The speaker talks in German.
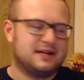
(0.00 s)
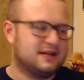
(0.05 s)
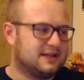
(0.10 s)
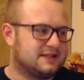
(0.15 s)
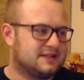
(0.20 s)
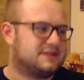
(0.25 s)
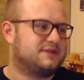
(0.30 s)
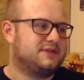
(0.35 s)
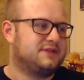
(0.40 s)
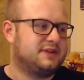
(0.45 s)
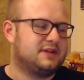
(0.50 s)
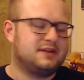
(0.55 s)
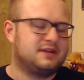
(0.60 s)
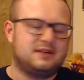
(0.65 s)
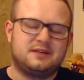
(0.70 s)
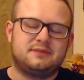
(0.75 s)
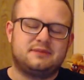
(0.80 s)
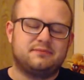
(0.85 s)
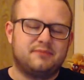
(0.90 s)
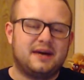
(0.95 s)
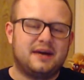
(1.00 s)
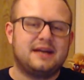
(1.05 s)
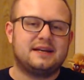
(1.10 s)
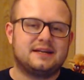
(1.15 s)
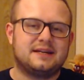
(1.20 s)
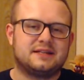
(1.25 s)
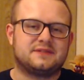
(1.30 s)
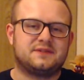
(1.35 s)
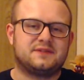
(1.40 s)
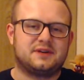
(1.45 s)
Deswegen, ich meine,
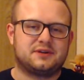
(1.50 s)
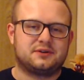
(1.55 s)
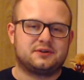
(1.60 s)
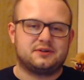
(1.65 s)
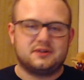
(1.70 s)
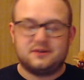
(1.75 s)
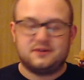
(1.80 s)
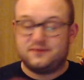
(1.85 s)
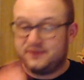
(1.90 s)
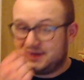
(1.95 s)
das war schon drin.